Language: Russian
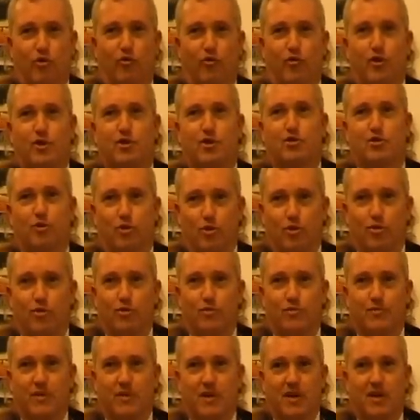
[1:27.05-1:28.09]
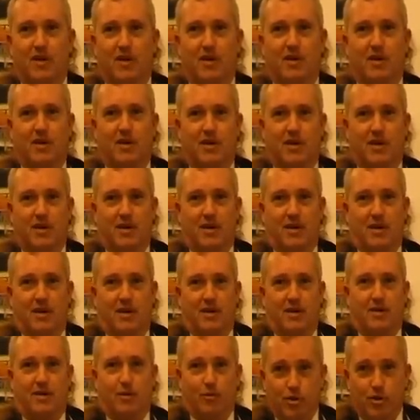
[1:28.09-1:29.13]
в фотошколу,
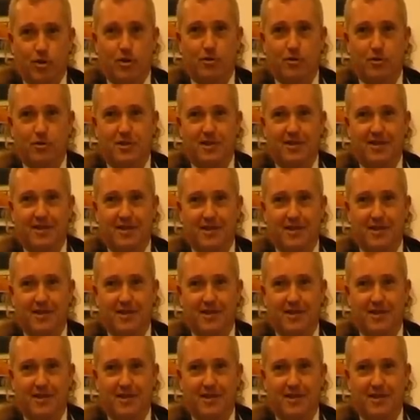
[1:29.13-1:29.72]
научился